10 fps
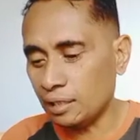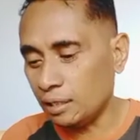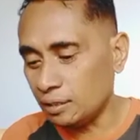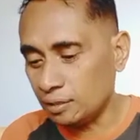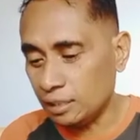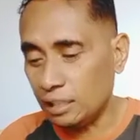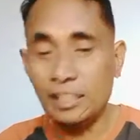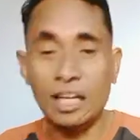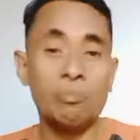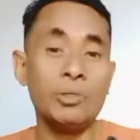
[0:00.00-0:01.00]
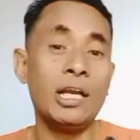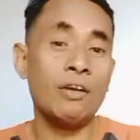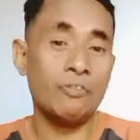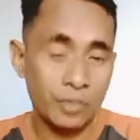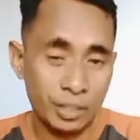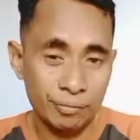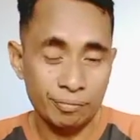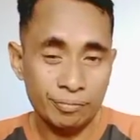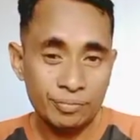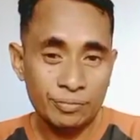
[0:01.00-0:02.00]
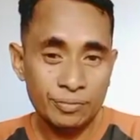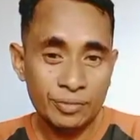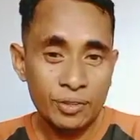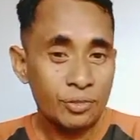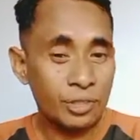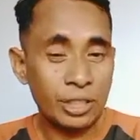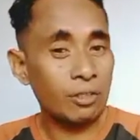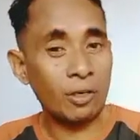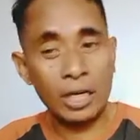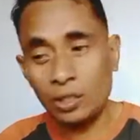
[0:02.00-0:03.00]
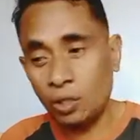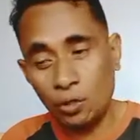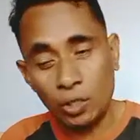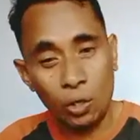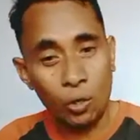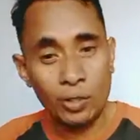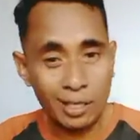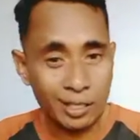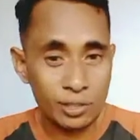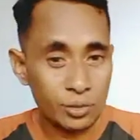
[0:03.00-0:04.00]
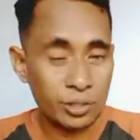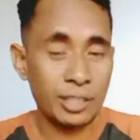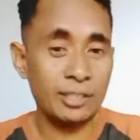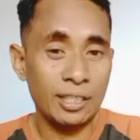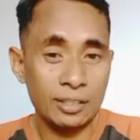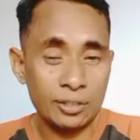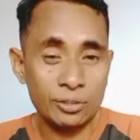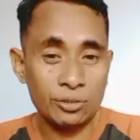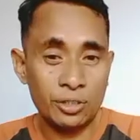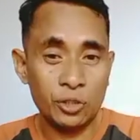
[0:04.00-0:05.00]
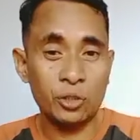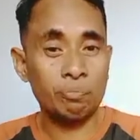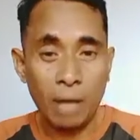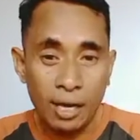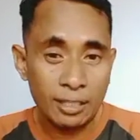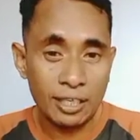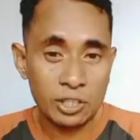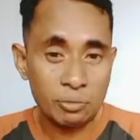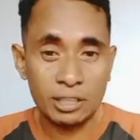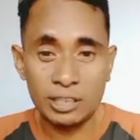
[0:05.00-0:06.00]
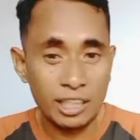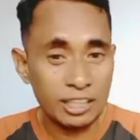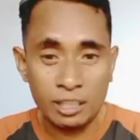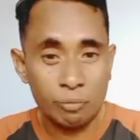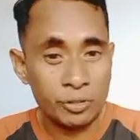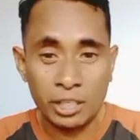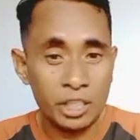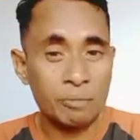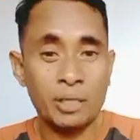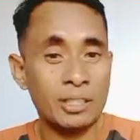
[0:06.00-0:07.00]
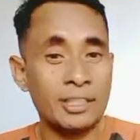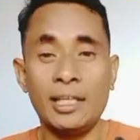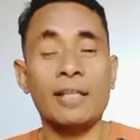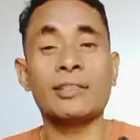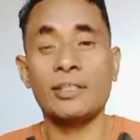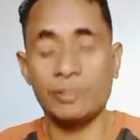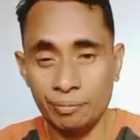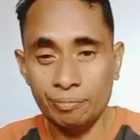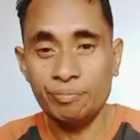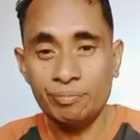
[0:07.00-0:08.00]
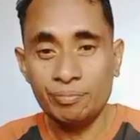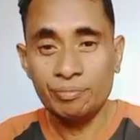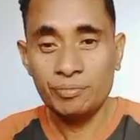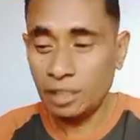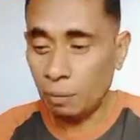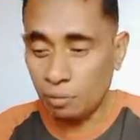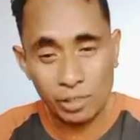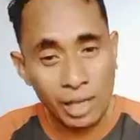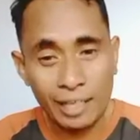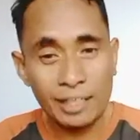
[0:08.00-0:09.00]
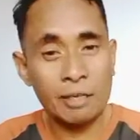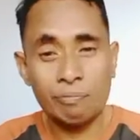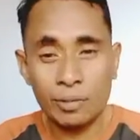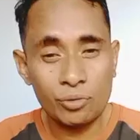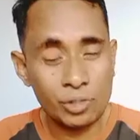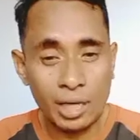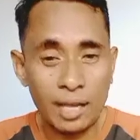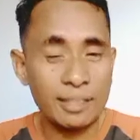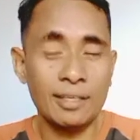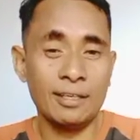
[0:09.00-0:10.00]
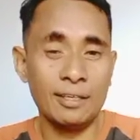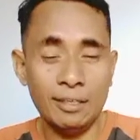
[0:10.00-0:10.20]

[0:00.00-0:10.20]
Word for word: dan tidak munafik. Jadi kalau ada orang-orang Kristen yang ikut panas, berarti dia tidak punya hikmat dari atas. Tapi saya percaya